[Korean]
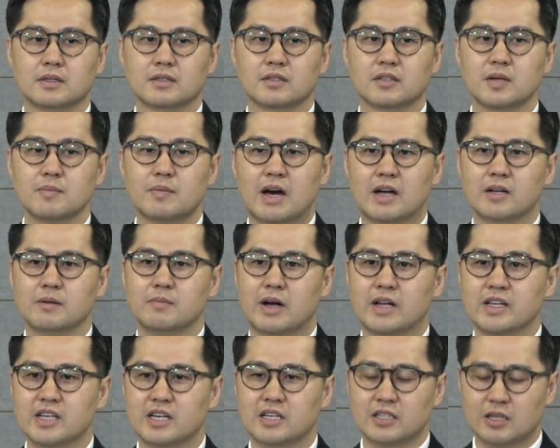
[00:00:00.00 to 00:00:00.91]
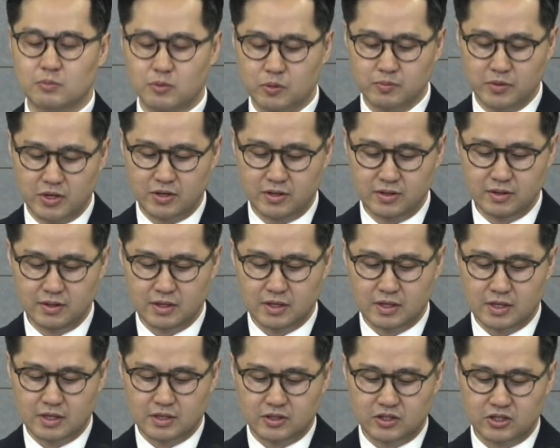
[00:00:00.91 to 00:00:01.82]
그렇게 말을 많이 하다 보면
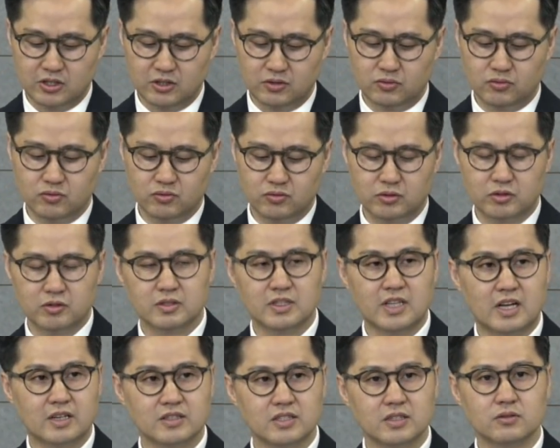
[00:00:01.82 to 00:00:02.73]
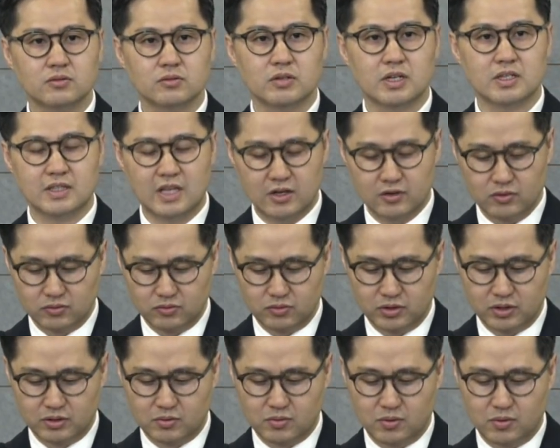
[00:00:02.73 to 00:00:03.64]
실수를 따, 실수가 따를
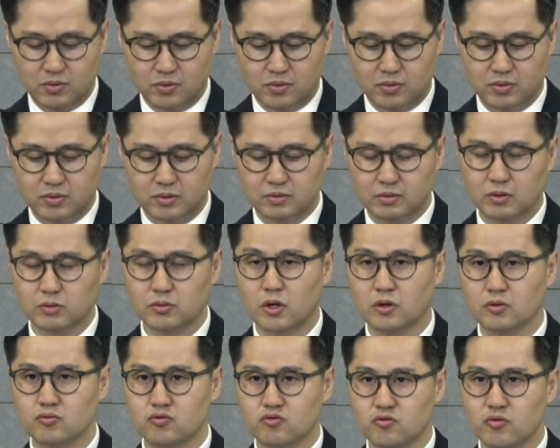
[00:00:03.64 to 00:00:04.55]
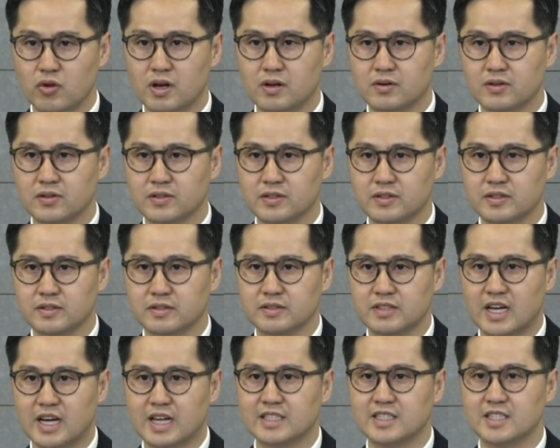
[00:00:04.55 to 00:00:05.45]
수도 있고 또 더 중요한
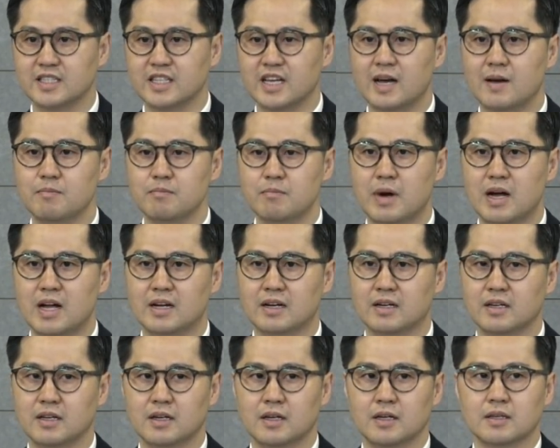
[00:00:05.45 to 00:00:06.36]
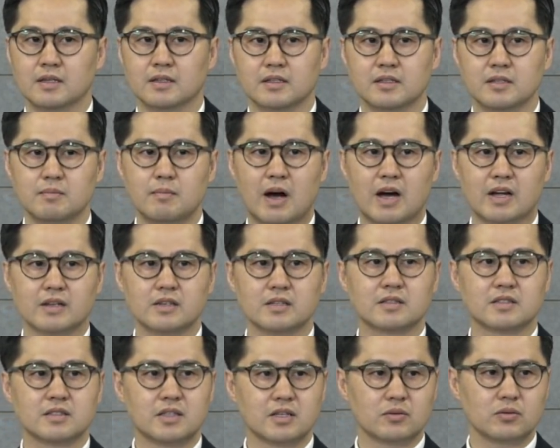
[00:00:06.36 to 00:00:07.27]
것은 자신이 한 말, 그
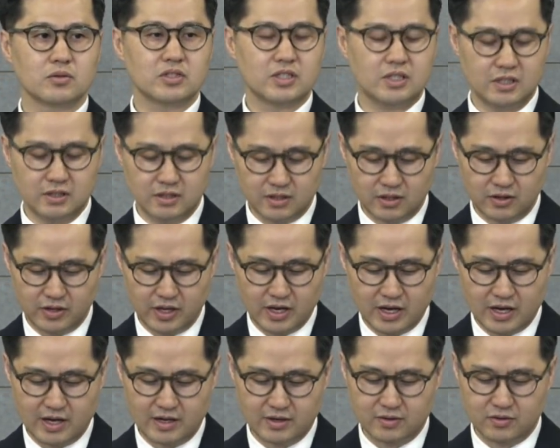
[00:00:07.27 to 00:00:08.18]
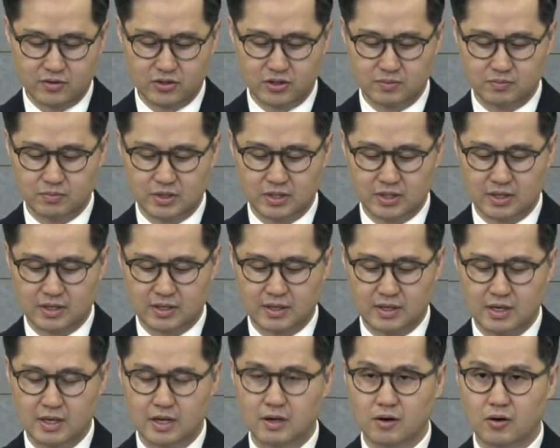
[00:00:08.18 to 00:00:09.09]
말을 그대로 실천해야 하는
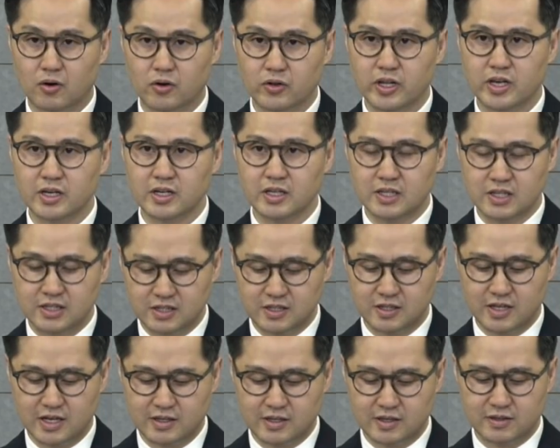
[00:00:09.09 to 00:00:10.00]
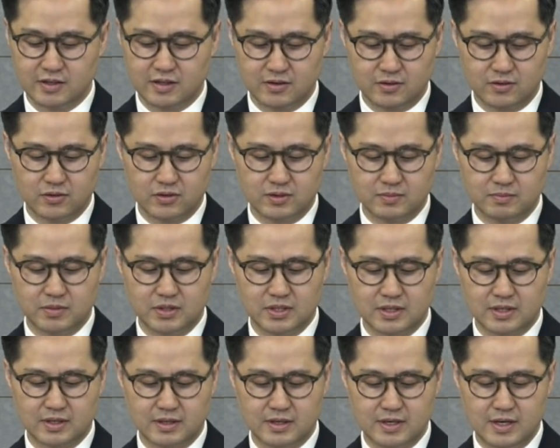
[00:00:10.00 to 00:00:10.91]
것입니다. 언행이 일치돼야 된다는
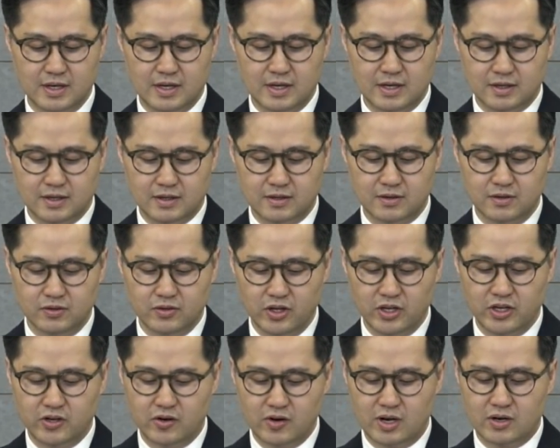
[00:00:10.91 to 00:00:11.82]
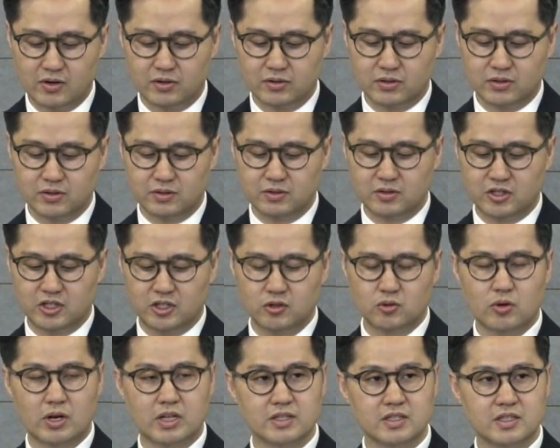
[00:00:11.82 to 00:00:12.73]
것입니다. 그런데 이러한 것들은
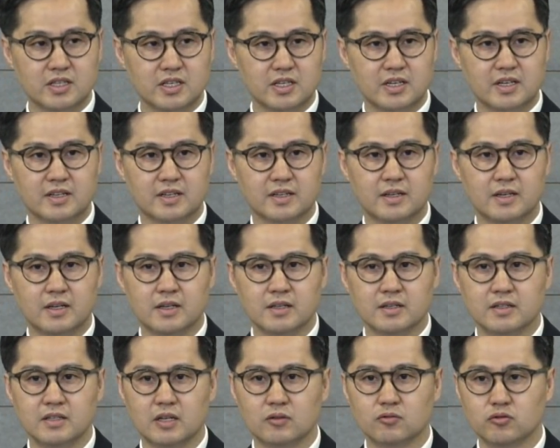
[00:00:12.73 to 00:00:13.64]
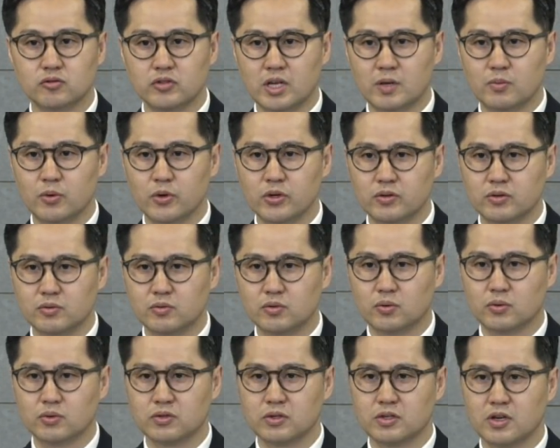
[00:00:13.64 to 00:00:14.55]
뒤로 한 채 그냥 눈에 보이는
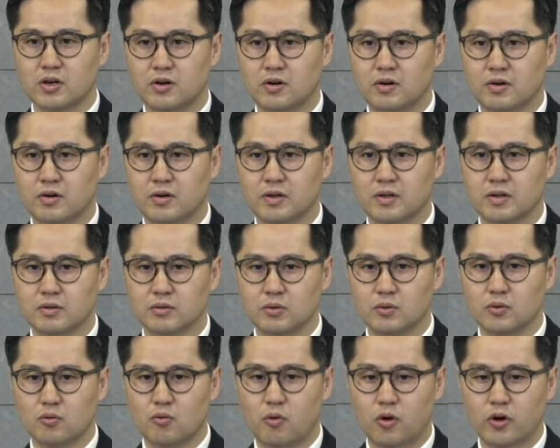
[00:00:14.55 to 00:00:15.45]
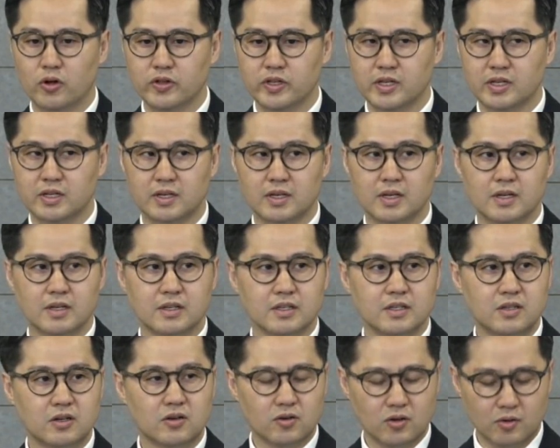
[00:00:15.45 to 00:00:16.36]
존경, 또 권위
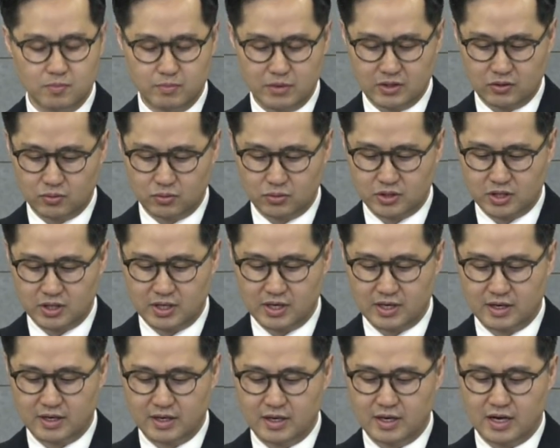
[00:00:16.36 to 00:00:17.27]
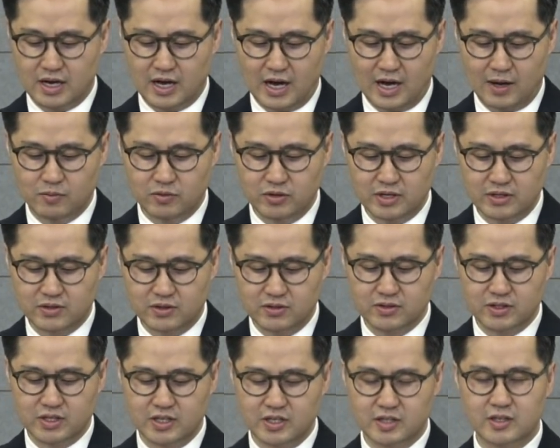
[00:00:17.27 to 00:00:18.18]
이런 것만 쫓아 아무나
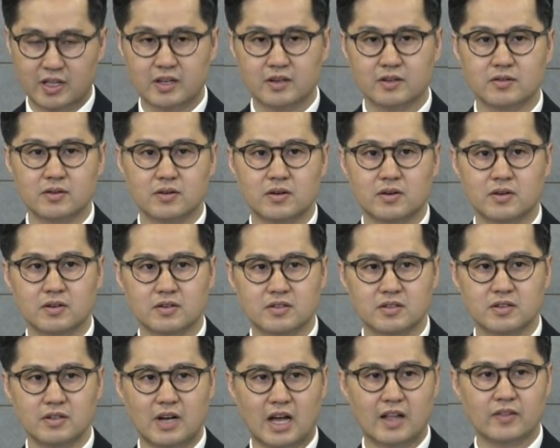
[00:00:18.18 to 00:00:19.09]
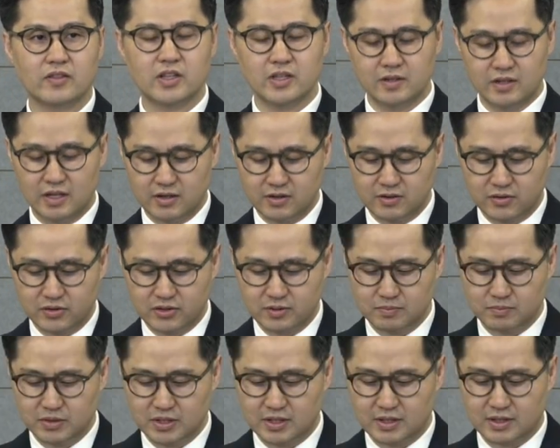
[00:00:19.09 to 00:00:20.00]
선생이 되는 거 그건 안 된다는
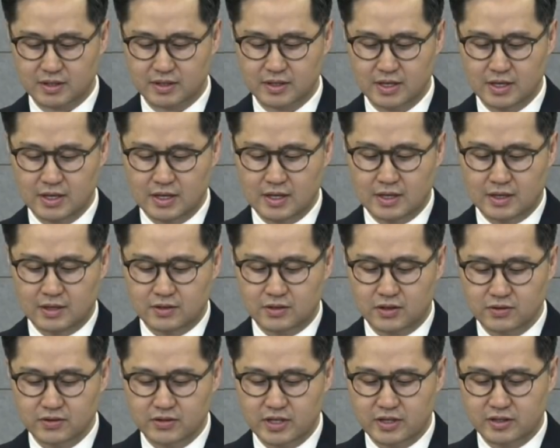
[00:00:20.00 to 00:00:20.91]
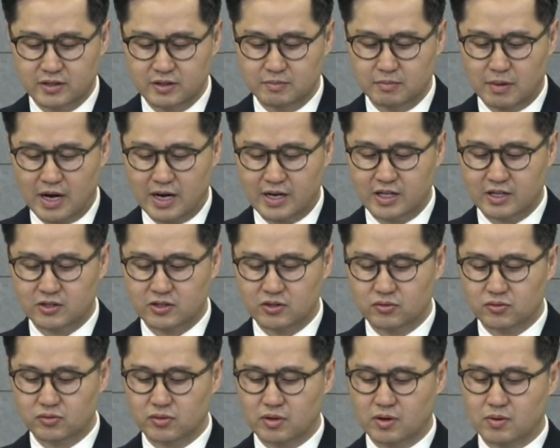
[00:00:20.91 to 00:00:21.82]
것입니다. 선생은 말에
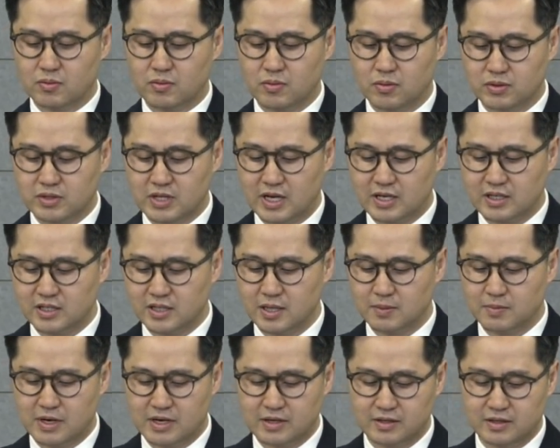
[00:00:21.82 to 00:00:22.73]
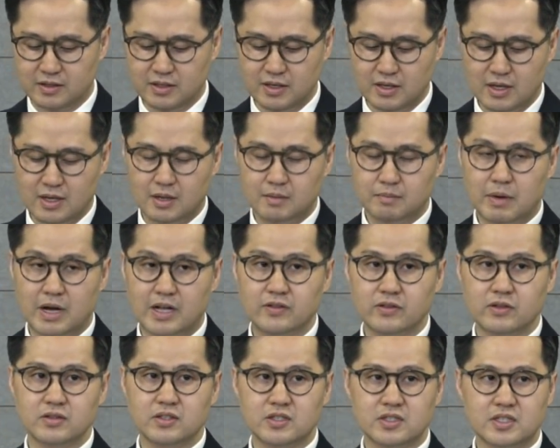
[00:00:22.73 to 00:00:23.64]
실수가 없고 자신의 말을
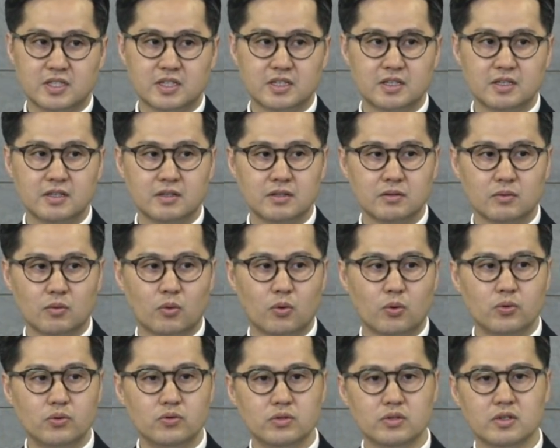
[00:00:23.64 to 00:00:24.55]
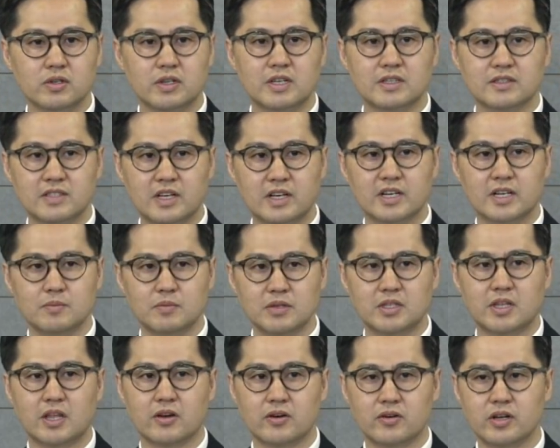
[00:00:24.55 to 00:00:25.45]
반드시 지키는 온전한
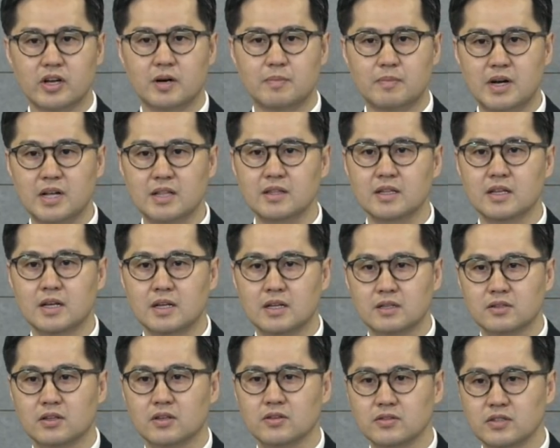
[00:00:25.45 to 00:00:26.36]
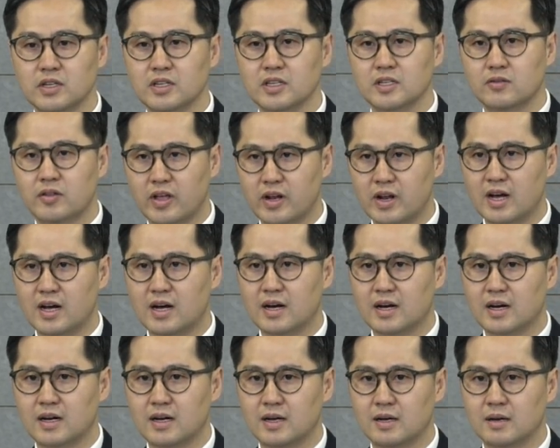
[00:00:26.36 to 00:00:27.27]
사람이 되어야만 선생이
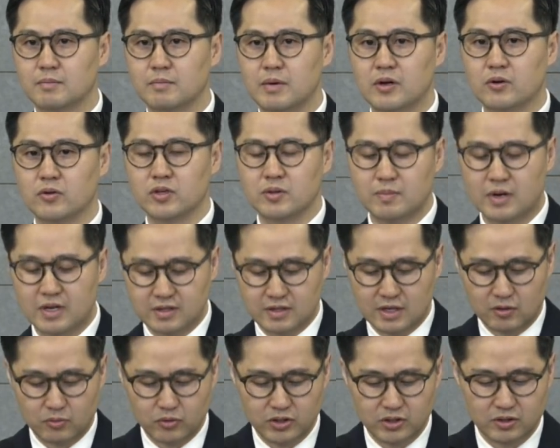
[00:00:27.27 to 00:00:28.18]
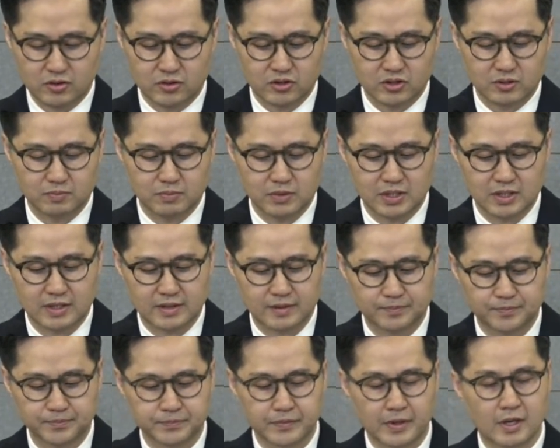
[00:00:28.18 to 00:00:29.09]
되라 바로 이 말을 하고 있는
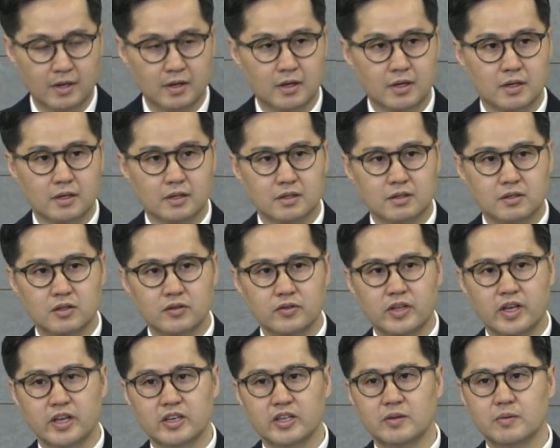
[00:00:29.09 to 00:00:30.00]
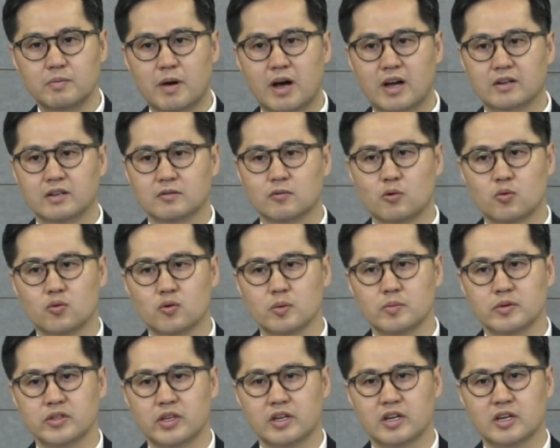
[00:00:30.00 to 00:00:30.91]
것입니다. 그런데 이 말을
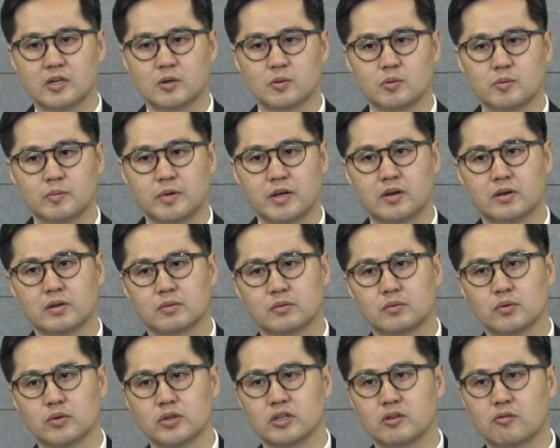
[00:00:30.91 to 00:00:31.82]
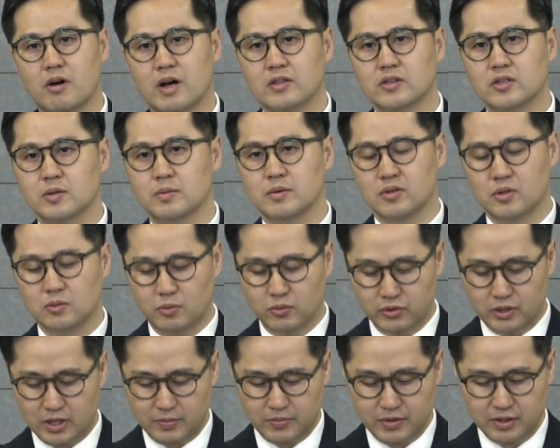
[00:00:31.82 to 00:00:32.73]
곰곰이 생각해 보면 또 이 관점에서
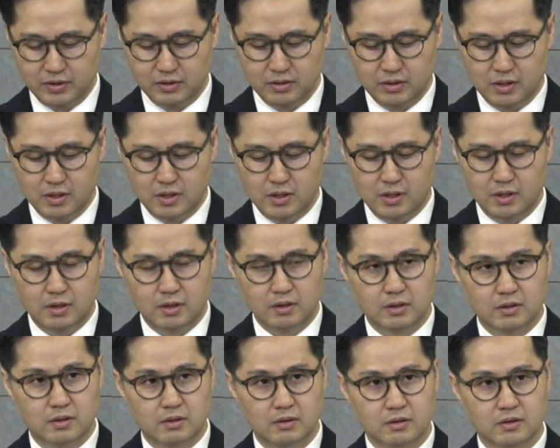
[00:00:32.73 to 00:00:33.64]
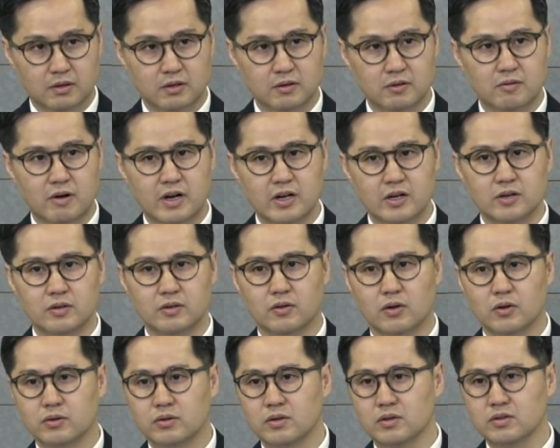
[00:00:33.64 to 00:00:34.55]
본다면 그럼
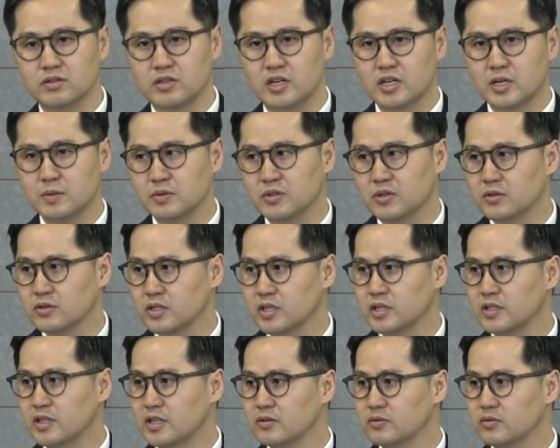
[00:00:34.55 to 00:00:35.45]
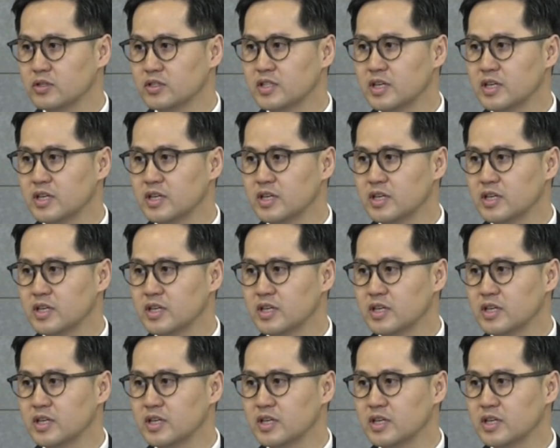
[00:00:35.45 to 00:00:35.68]
과연 어떤 사람이 선생이 될 수